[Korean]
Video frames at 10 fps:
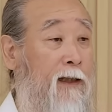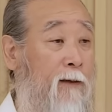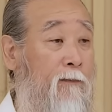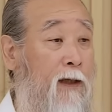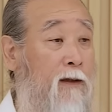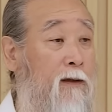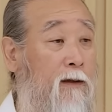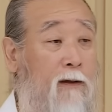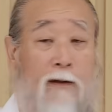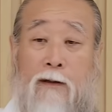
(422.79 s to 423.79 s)
한단 말이죠.
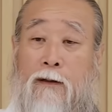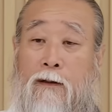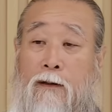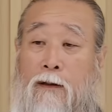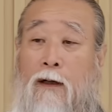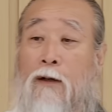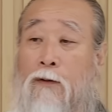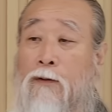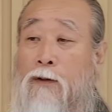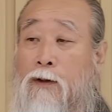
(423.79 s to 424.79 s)
어,
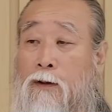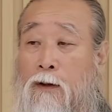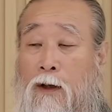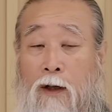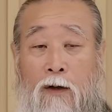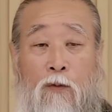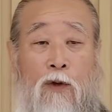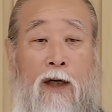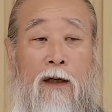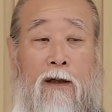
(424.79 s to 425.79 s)
이런 거죠.
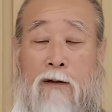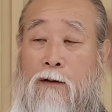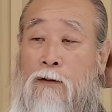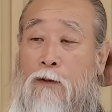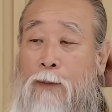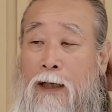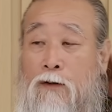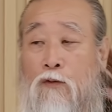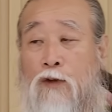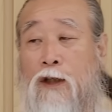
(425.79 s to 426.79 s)
우리가 요, 요 말이
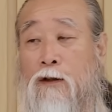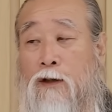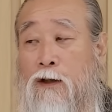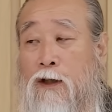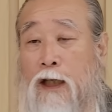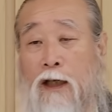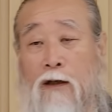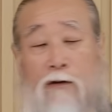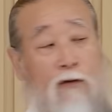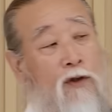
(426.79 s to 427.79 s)
조금 길어졌는데
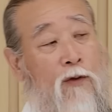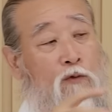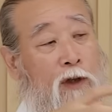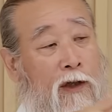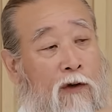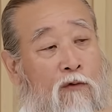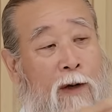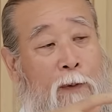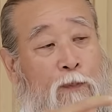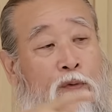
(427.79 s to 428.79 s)
이걸 또 지금 우리가
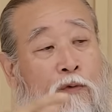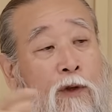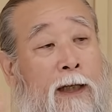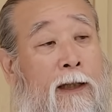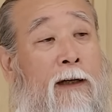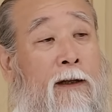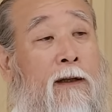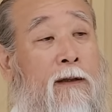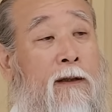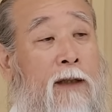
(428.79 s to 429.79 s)
연구하면 풀어야 될
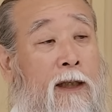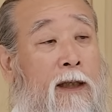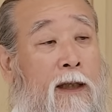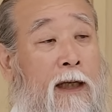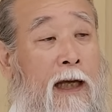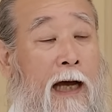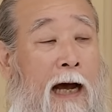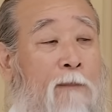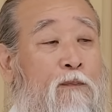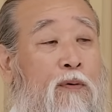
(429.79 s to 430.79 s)
일들이
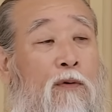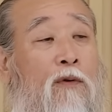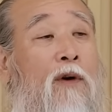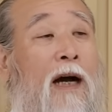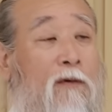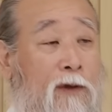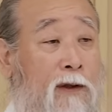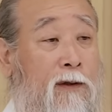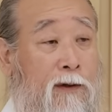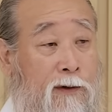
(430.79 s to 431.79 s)
안 풀고 가고
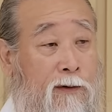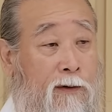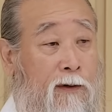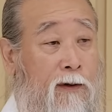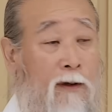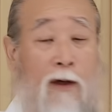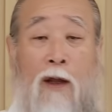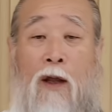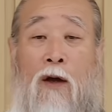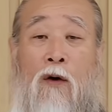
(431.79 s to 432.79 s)
있는 거죠.
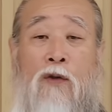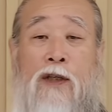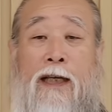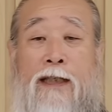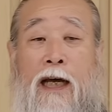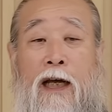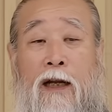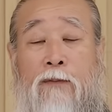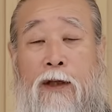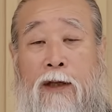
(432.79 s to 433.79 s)
어째
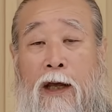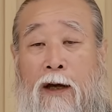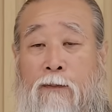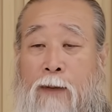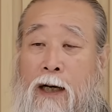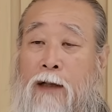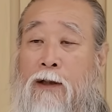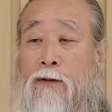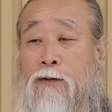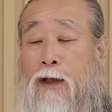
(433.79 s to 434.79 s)
사람이 개엄마가
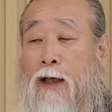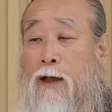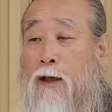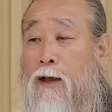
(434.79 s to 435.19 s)
되노 그래.